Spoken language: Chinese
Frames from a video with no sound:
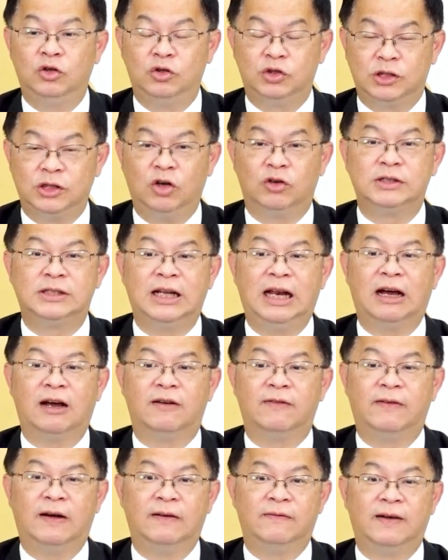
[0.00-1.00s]
只有这两
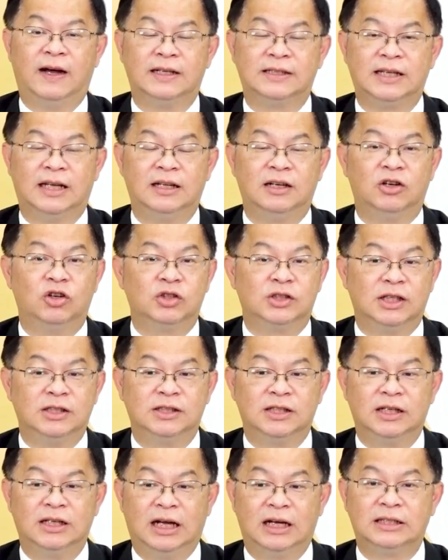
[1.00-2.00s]
个方法才能够真
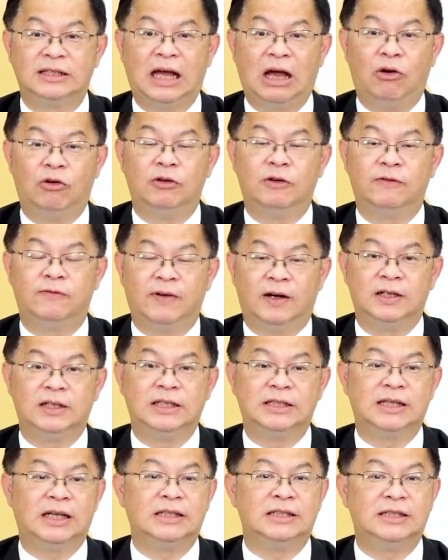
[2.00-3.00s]
正让台湾的房
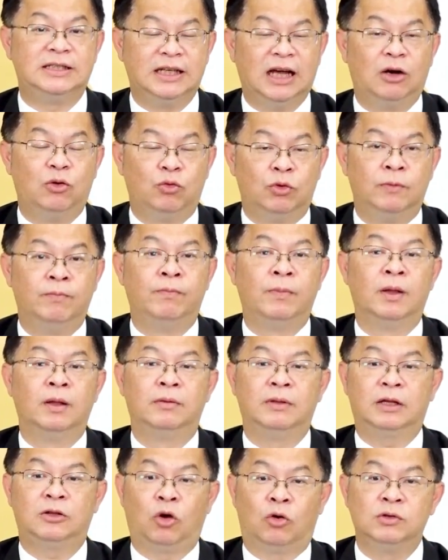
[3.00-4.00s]
地产降温。
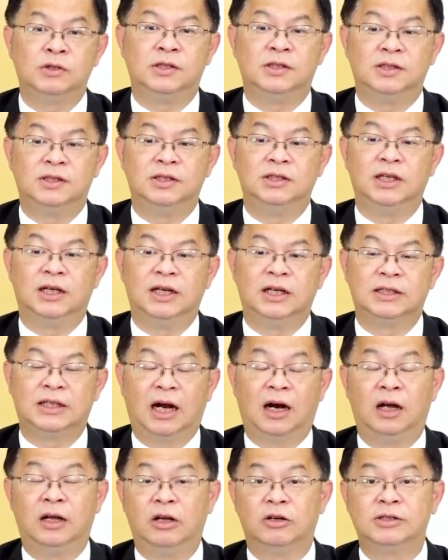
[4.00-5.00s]
那同时之间呢，
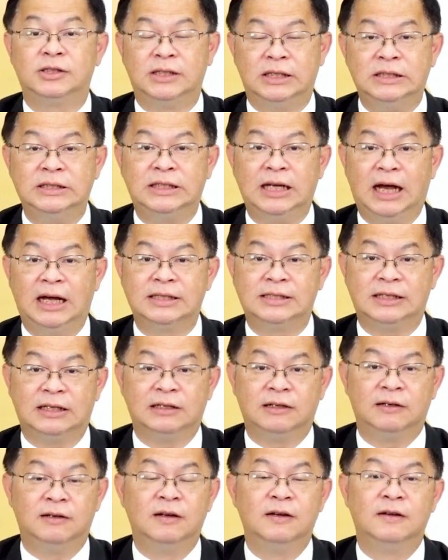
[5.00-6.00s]
当然要增加整
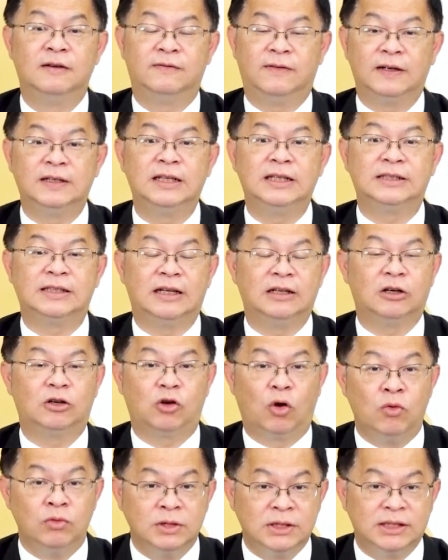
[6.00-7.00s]
个房地产的
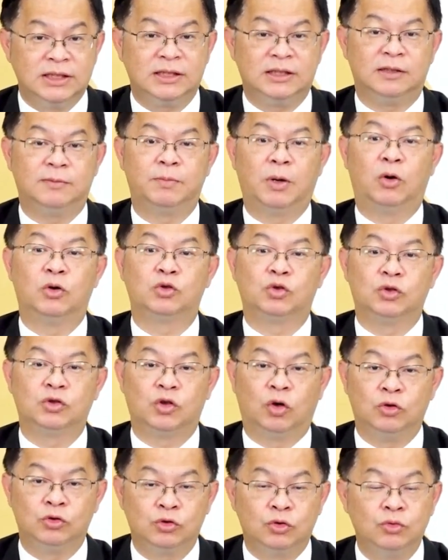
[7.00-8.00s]
供给，包括说
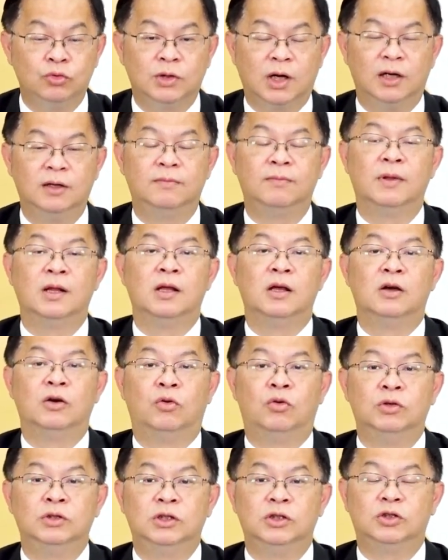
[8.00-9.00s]
从都更，
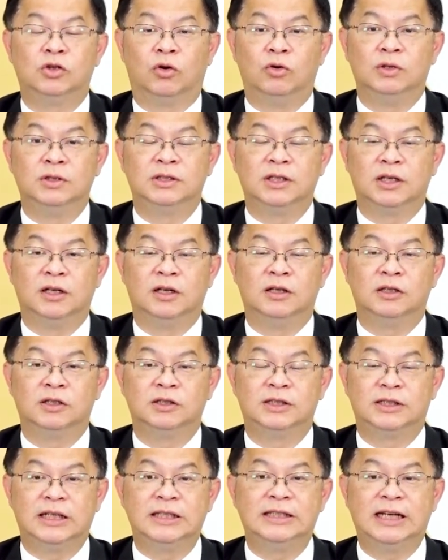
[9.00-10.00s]
或是从这个
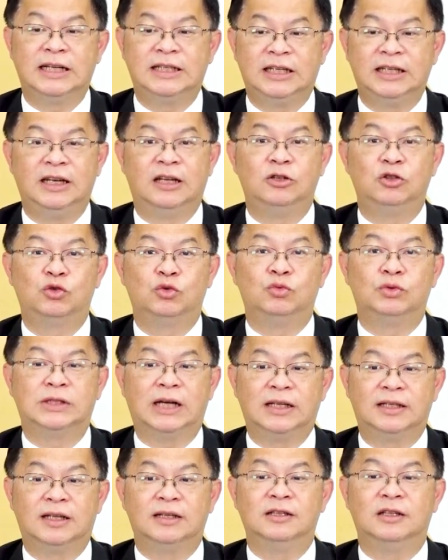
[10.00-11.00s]
增加青年住
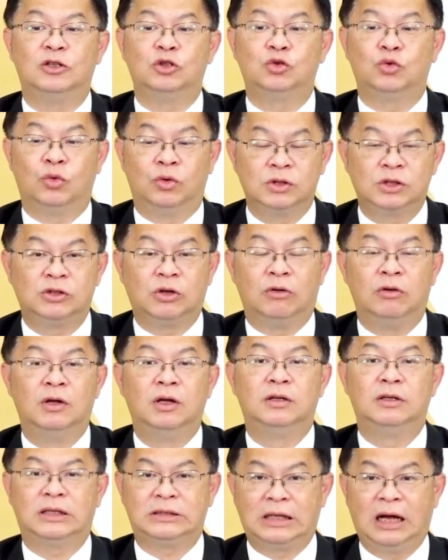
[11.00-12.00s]
宅等等着手。
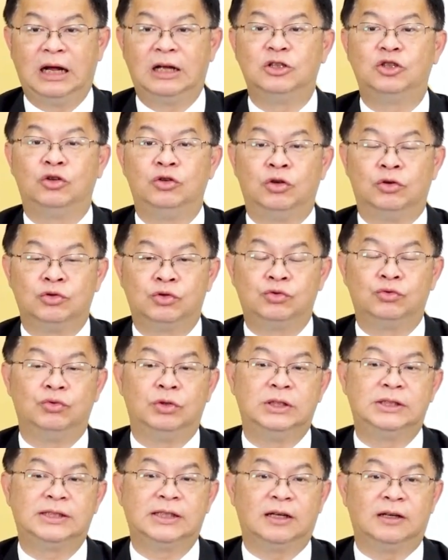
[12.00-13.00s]
那当然就有助
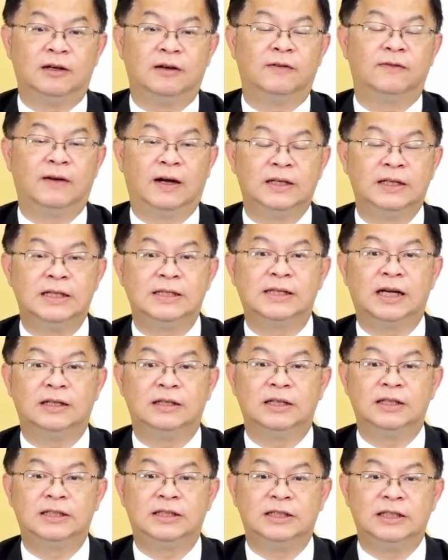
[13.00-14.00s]
于整个房地产
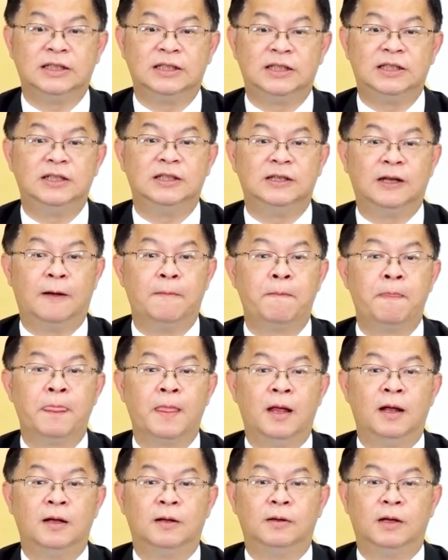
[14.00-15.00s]
的景气呢。
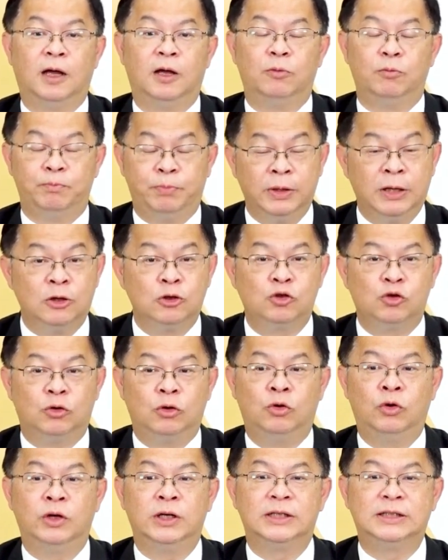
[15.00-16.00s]
呃，不能说
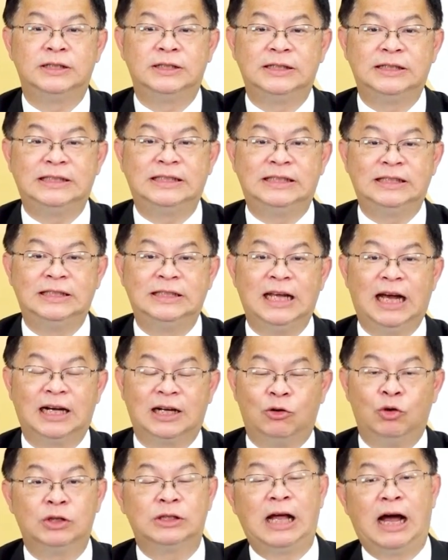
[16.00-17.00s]
会价
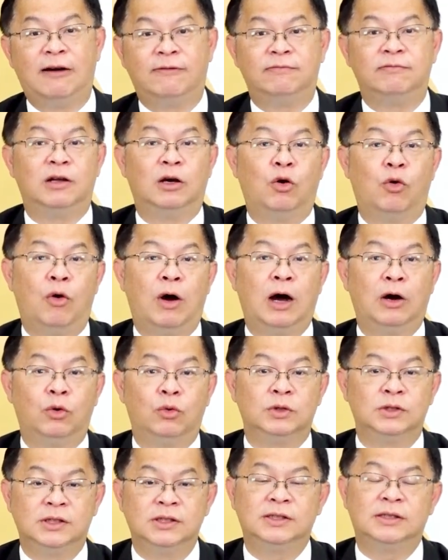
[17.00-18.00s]
格会大幅的滑
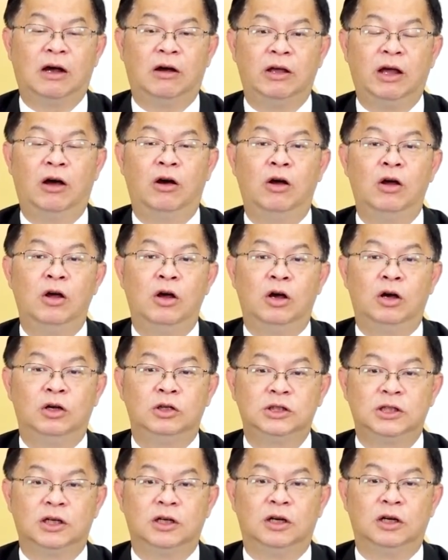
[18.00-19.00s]
落，至少要
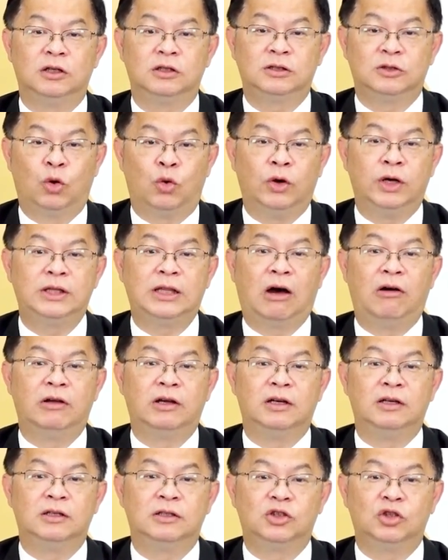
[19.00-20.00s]
这个回到一
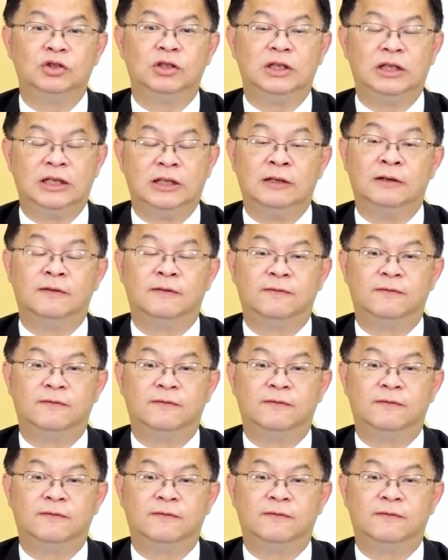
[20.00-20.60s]
个就是以